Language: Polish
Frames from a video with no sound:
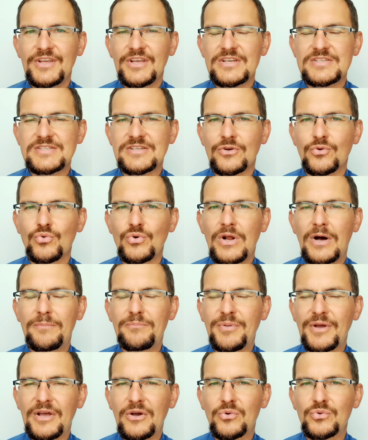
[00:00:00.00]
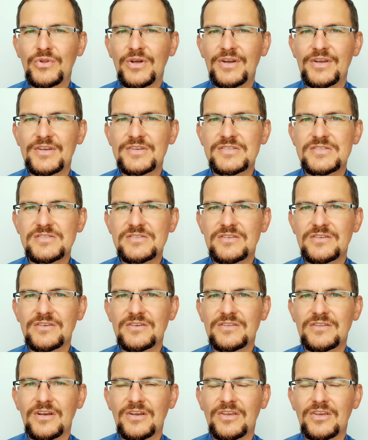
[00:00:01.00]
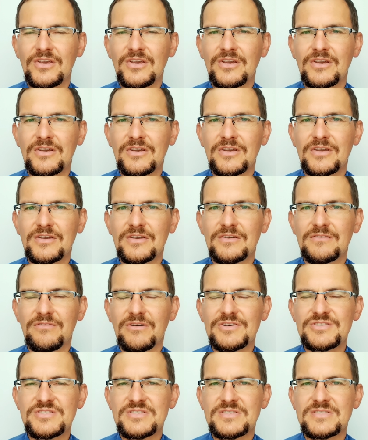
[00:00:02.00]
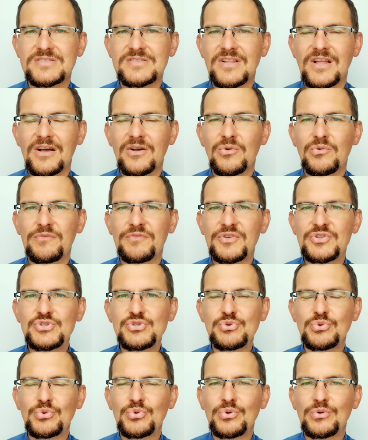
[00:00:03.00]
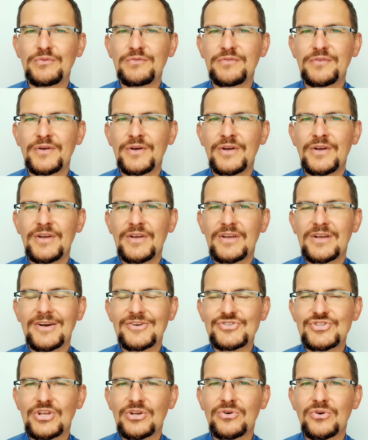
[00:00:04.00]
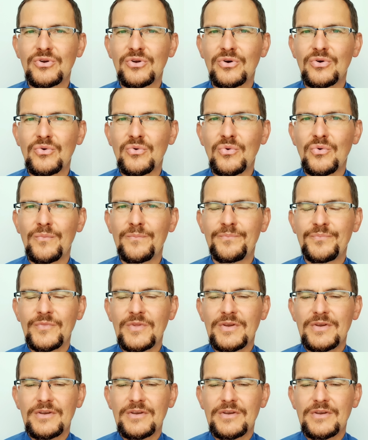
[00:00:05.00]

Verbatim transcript: Jasna Góra pełna jest y, takich właśnie znaków i cudów każdego roku,